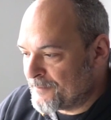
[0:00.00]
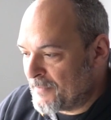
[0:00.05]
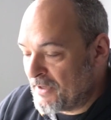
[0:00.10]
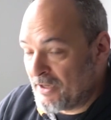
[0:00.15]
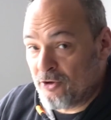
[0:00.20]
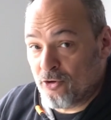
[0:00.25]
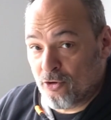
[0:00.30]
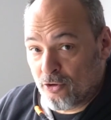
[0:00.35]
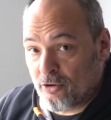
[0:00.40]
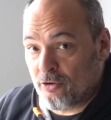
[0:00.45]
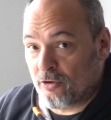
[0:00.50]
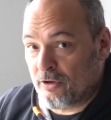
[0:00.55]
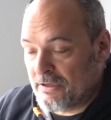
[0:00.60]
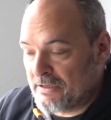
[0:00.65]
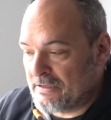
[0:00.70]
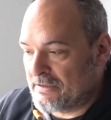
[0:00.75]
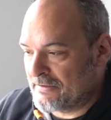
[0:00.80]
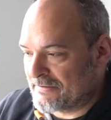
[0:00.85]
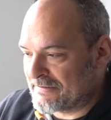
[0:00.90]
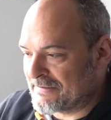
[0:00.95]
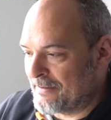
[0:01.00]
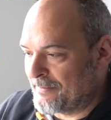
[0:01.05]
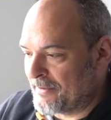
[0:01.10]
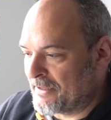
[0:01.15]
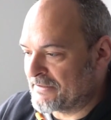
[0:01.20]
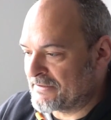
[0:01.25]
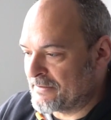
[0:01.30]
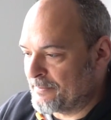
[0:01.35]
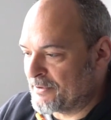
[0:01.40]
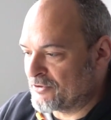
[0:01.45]
Y yo creo que él sabe
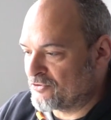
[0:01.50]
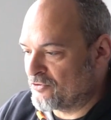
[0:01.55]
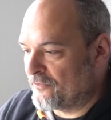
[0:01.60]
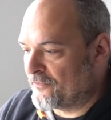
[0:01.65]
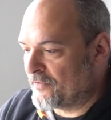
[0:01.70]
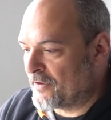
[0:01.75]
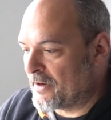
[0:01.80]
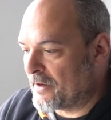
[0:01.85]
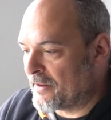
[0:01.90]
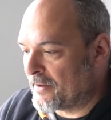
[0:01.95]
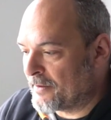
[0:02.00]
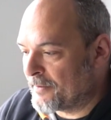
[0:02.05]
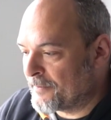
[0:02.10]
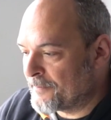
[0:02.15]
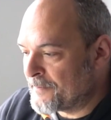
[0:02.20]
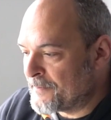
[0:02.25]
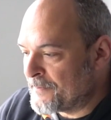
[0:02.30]
que se pasó de frenada.